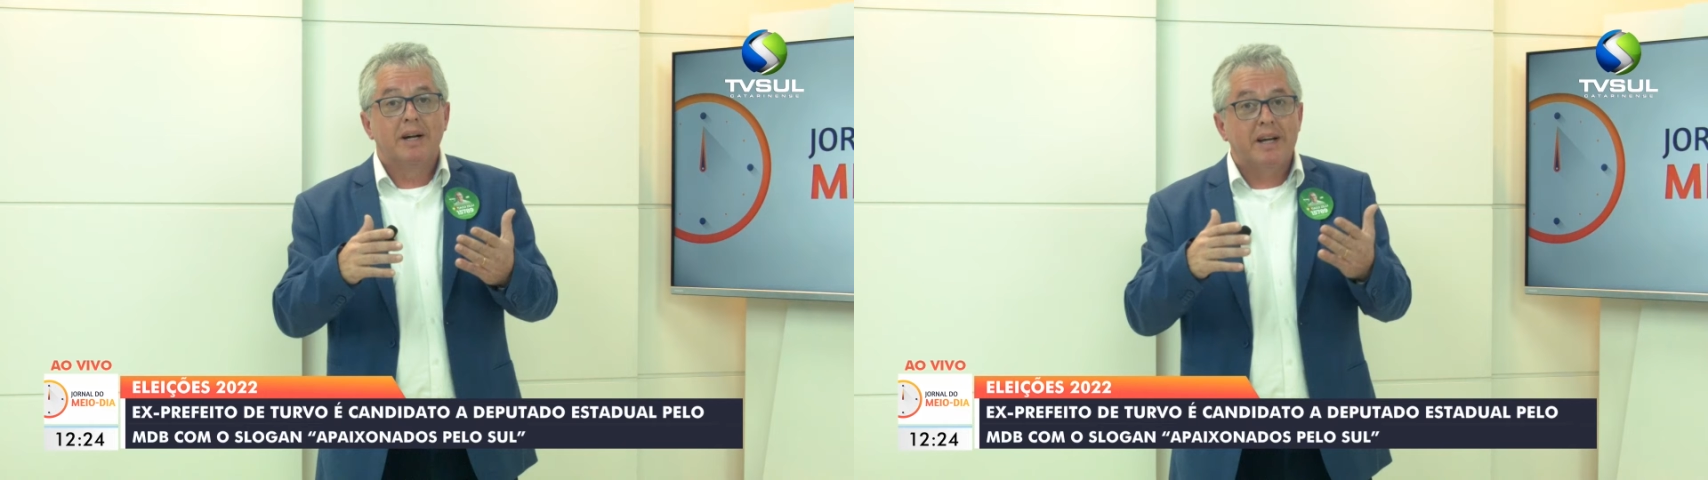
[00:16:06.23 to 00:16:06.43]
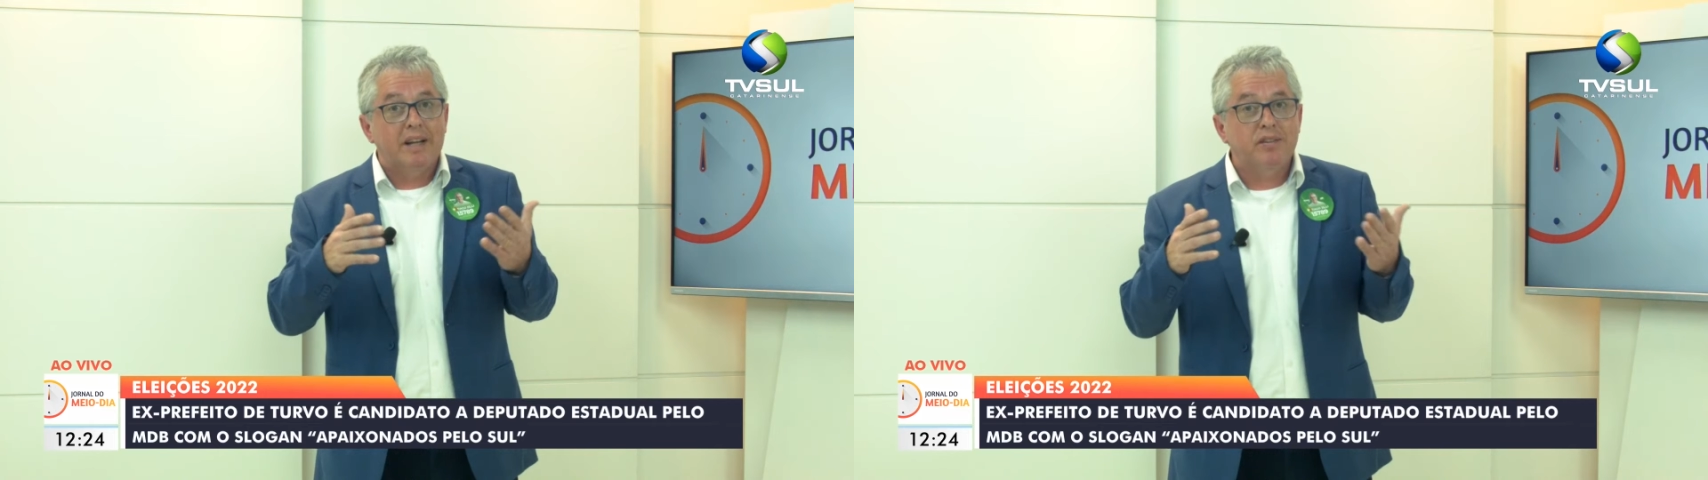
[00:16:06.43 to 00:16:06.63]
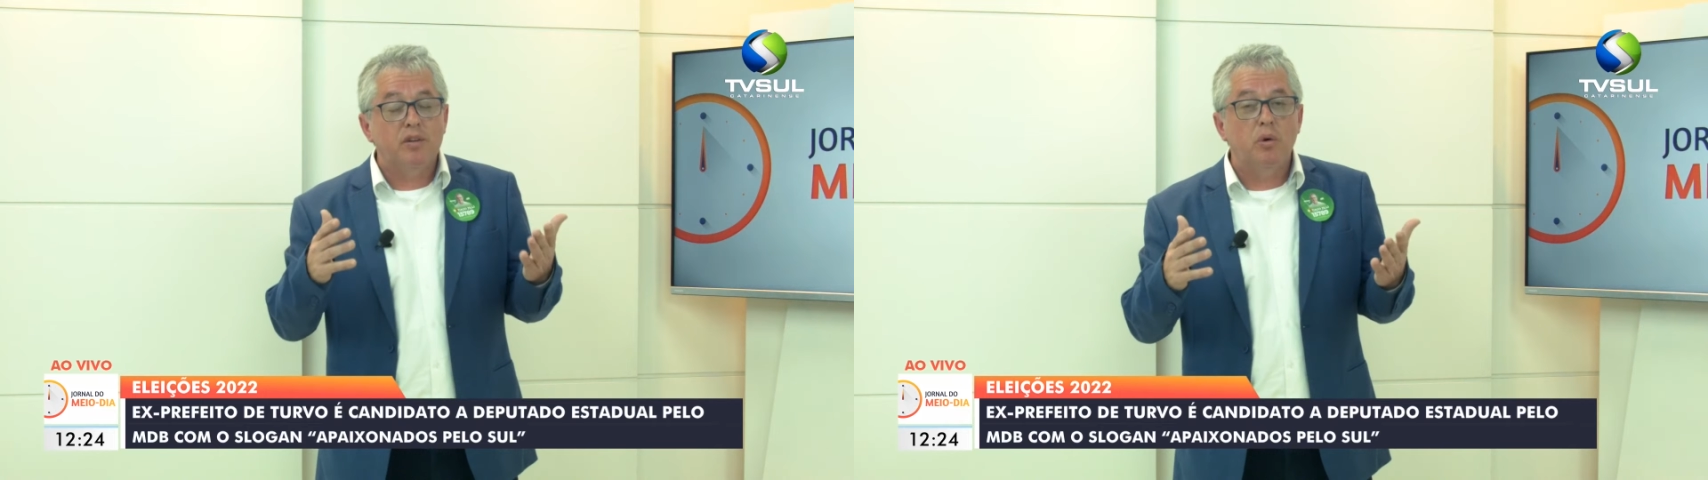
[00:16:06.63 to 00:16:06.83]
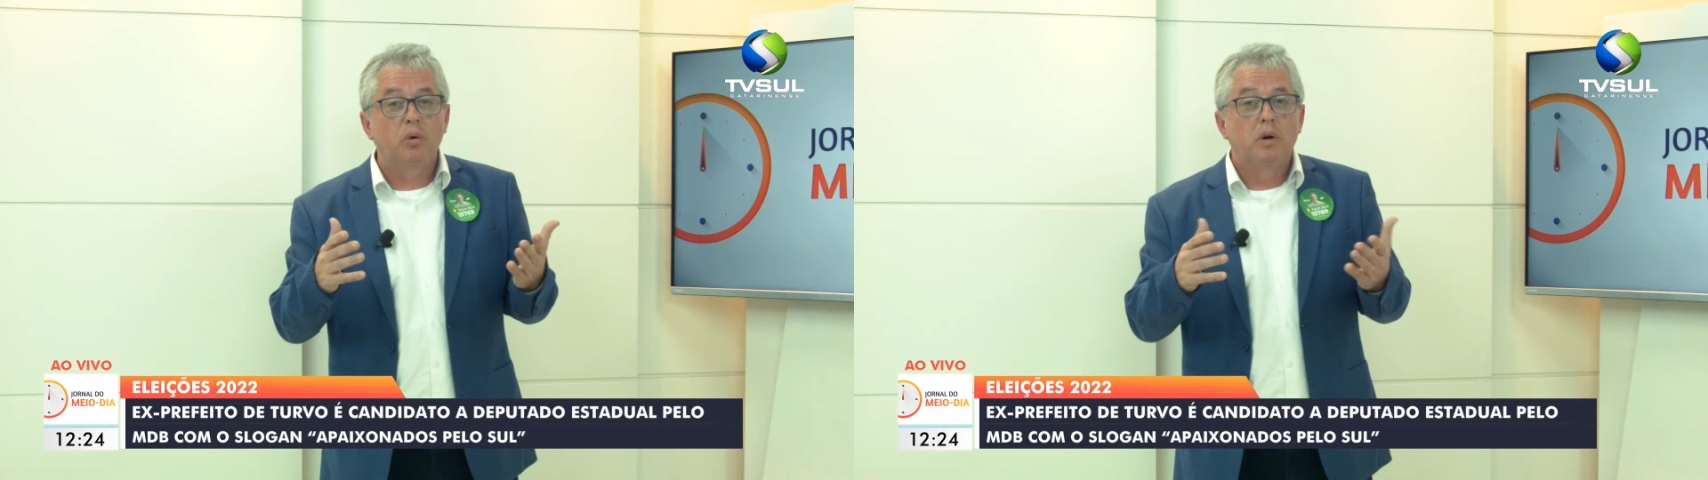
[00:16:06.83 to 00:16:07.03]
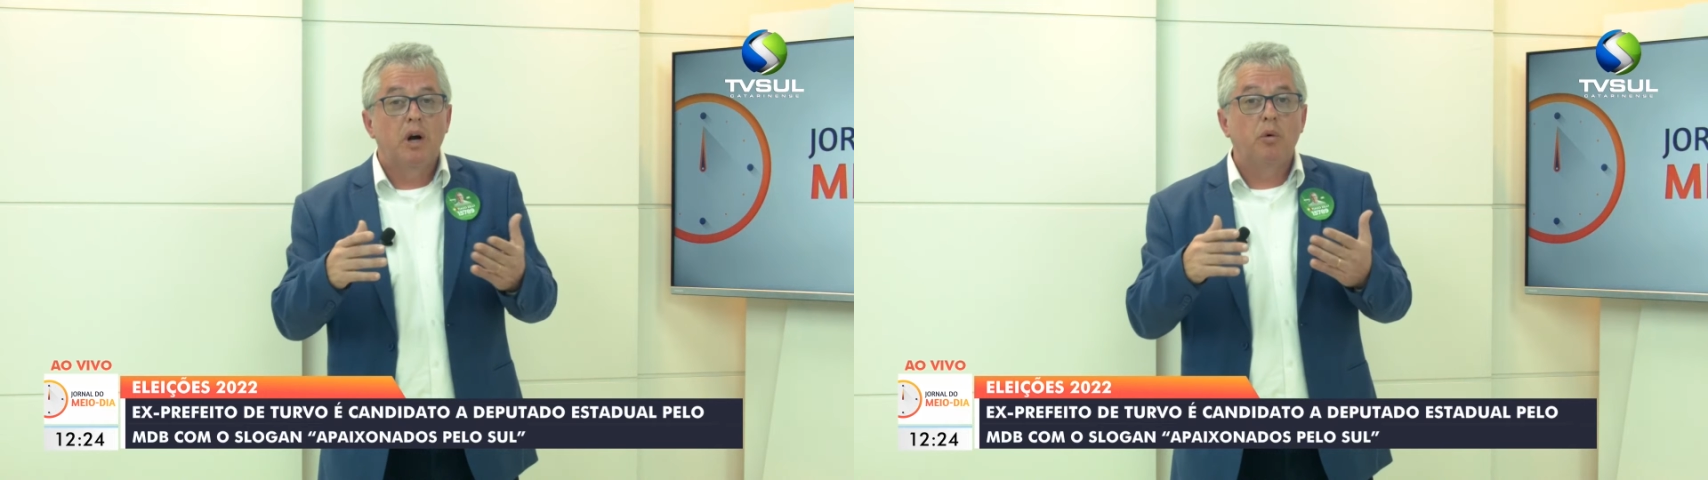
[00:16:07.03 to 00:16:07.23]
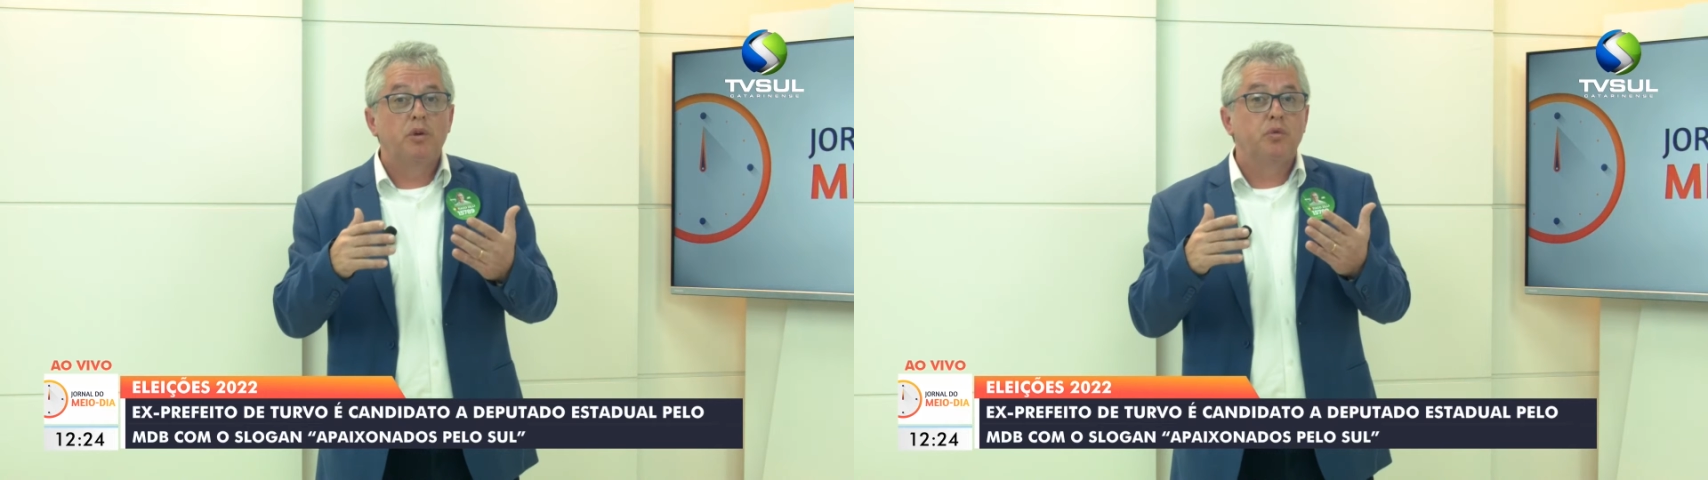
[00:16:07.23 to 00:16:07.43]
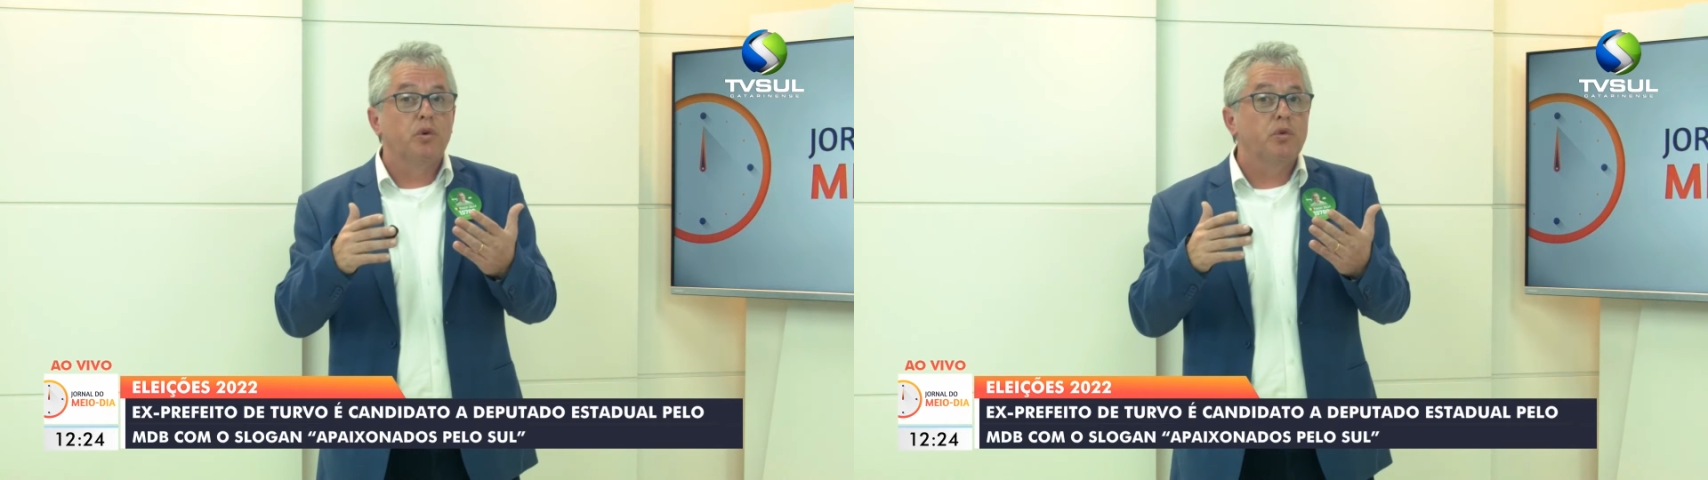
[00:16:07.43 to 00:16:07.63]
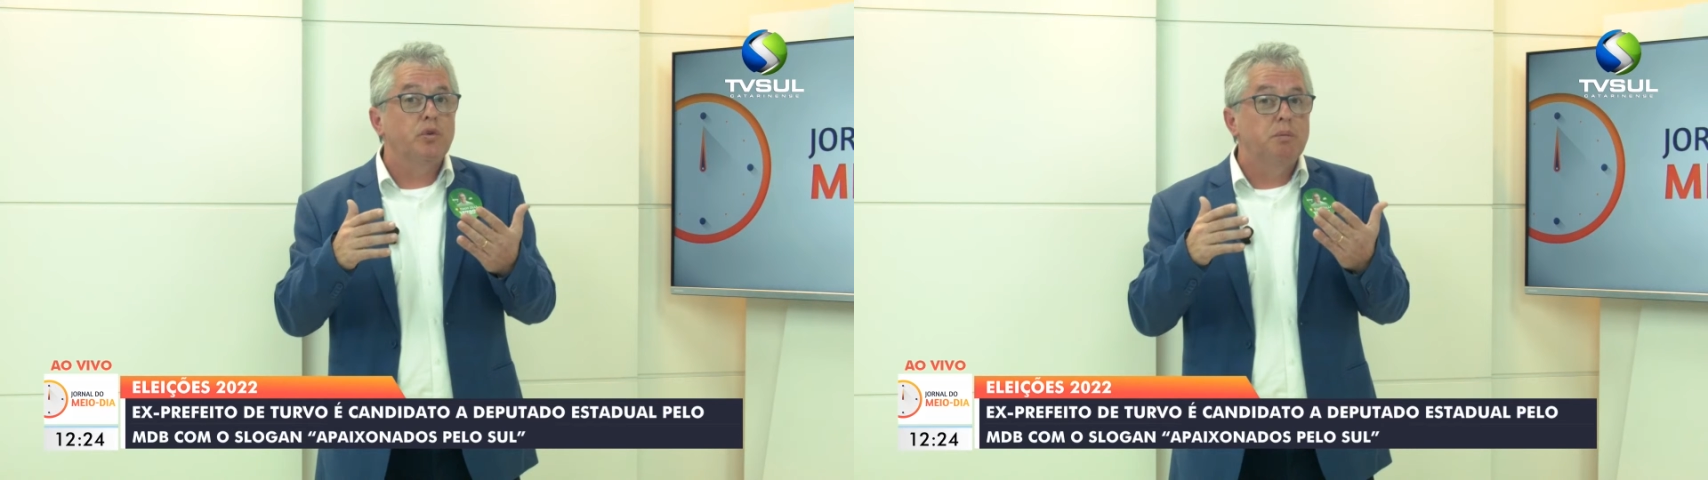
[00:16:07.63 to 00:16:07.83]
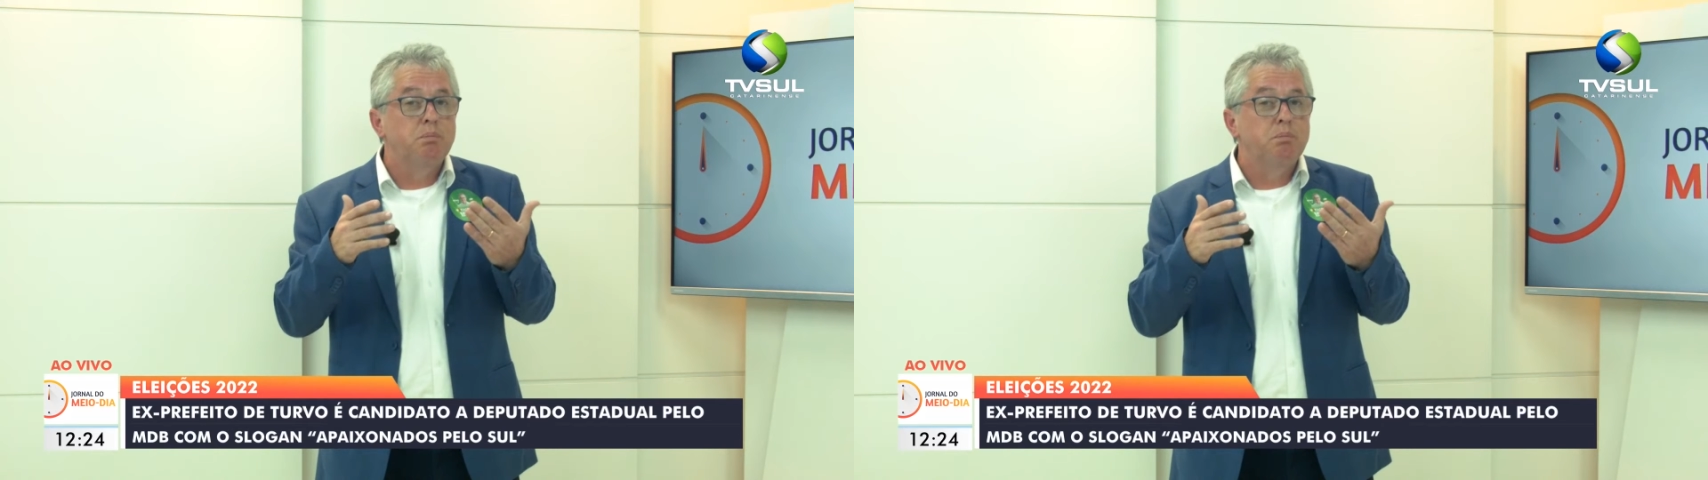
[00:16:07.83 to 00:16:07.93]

graças ao, ao esforço de